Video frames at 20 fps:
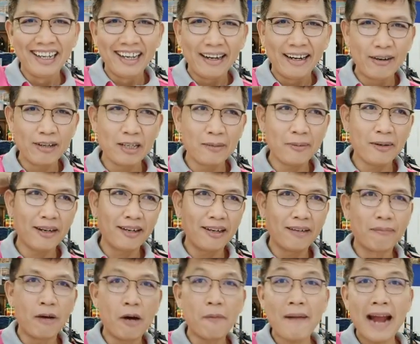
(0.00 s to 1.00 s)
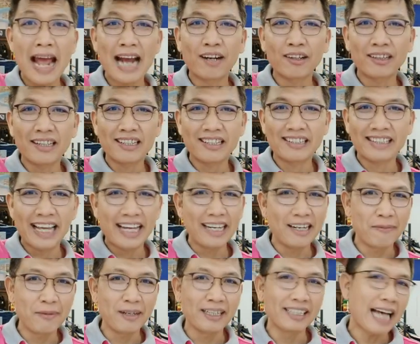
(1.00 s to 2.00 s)
โดยเฉพาะหมอแปลกดรสเตน
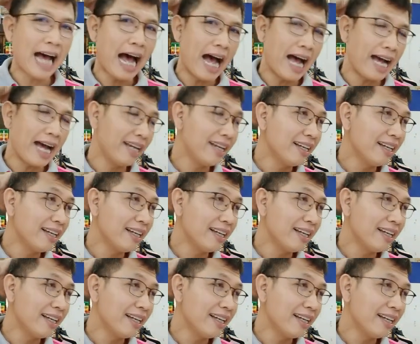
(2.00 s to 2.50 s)
นะเพิ่งฉาย